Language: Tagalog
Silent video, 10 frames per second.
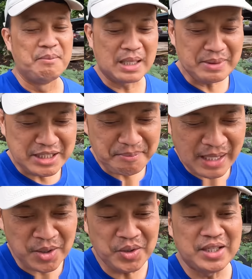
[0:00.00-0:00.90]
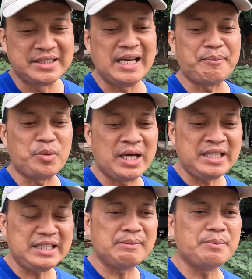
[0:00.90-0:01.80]
Bagamat siyempre ho, sila po ay
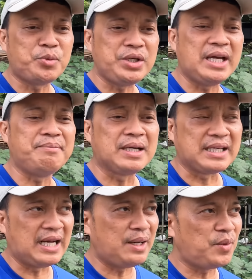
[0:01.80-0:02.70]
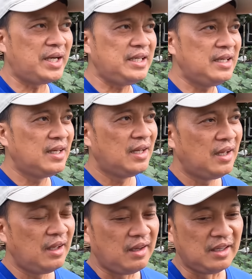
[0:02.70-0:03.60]
hindi naman po yan mag-aaway,
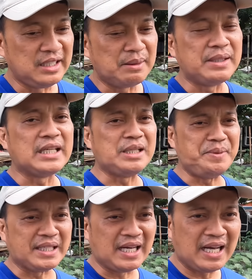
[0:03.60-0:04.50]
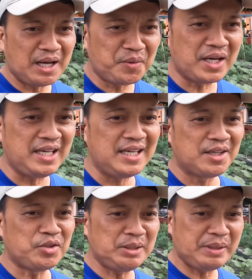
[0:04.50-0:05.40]
hindi naman natin pinag-aaway,
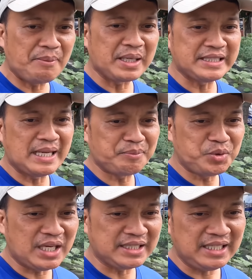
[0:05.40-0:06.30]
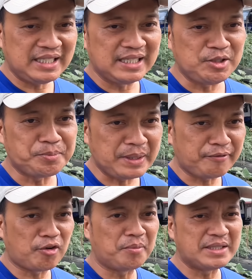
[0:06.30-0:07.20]
kundi pinapakita lang po natin yung
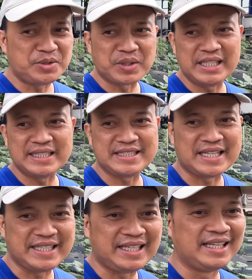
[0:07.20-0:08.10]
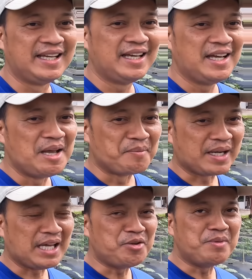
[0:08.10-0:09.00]
performance ng kanilang channel.
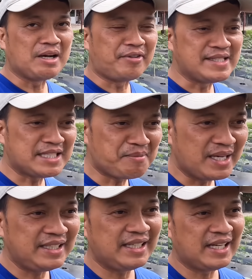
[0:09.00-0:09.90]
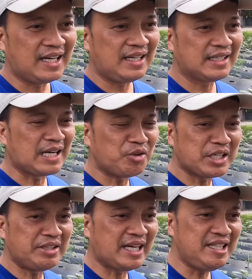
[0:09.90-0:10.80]
Para yung mga fans naman, uh, nagkakaroon
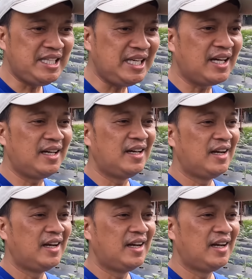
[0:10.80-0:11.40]
tayo ng idea